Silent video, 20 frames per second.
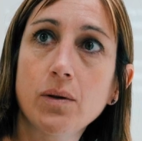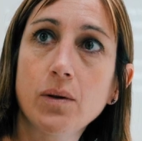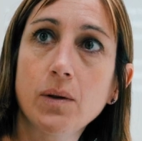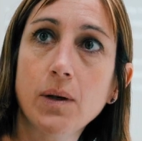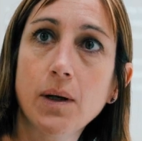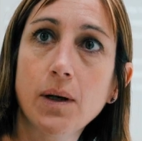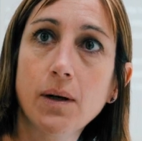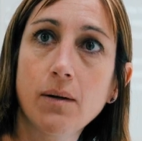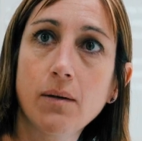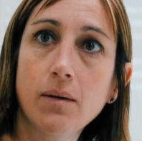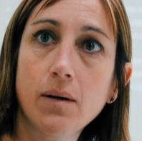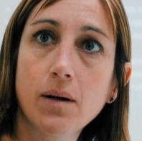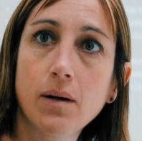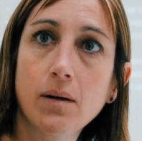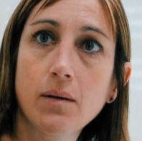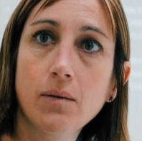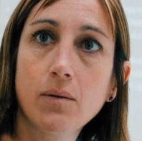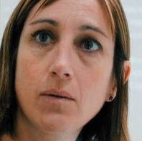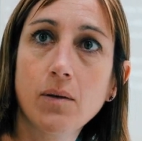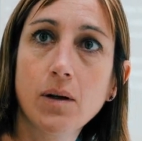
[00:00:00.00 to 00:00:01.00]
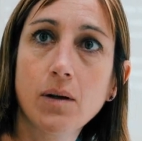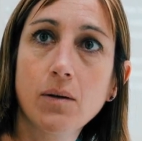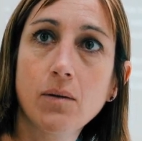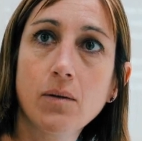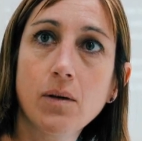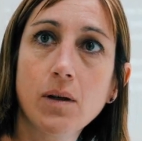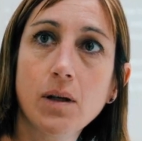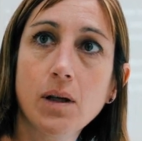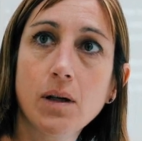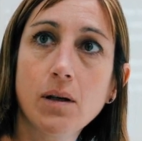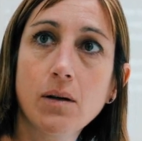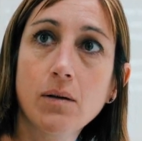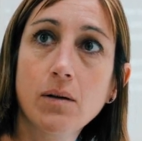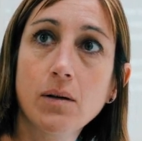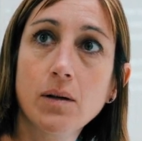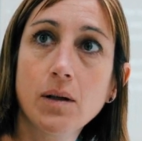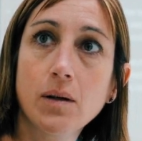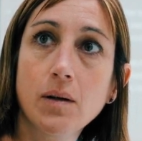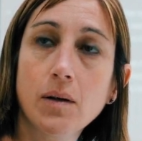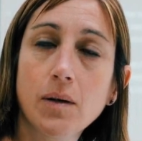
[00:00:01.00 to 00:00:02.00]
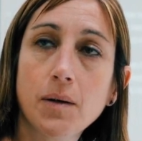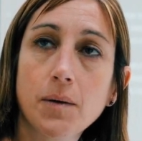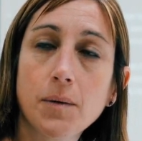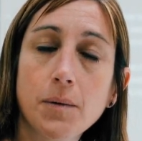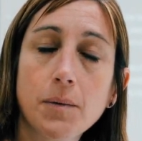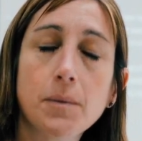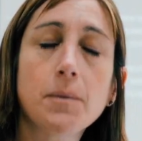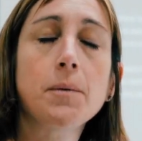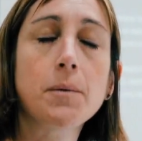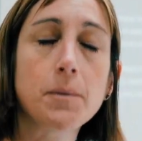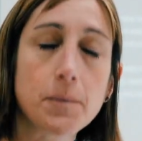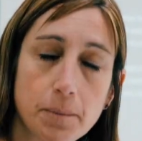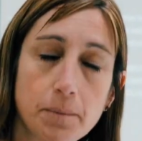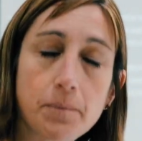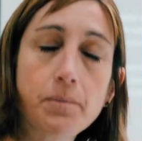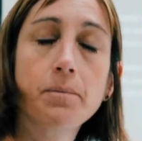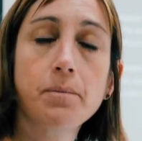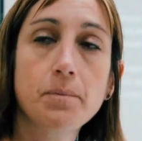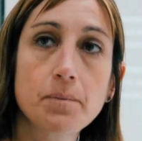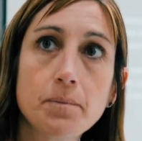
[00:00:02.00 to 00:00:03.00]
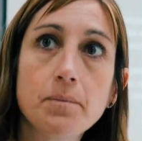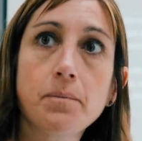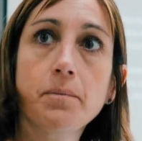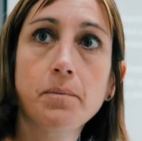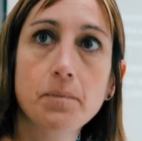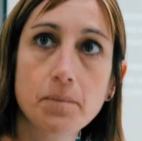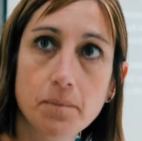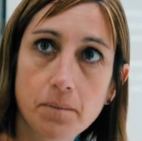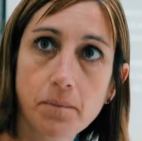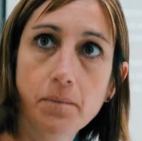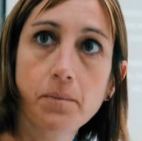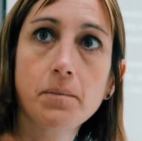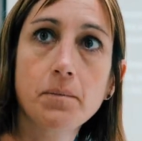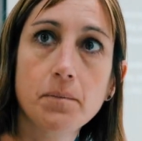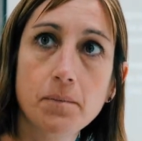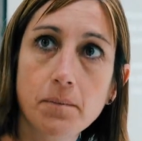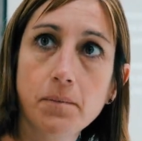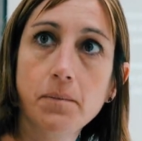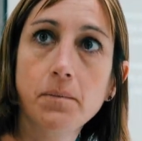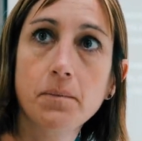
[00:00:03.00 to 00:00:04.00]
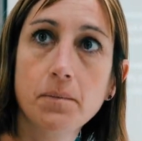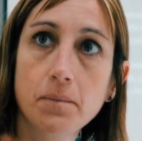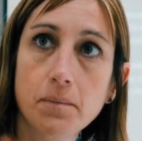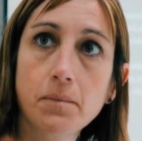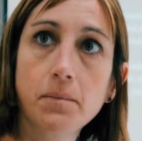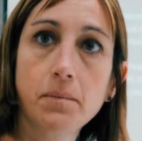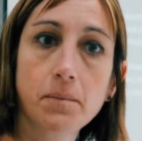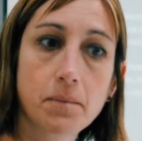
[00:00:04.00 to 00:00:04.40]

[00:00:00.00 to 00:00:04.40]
Alors nous commercialisons l'ensemble des marques du groupe et on travaille avec toutes les plaques du groupe.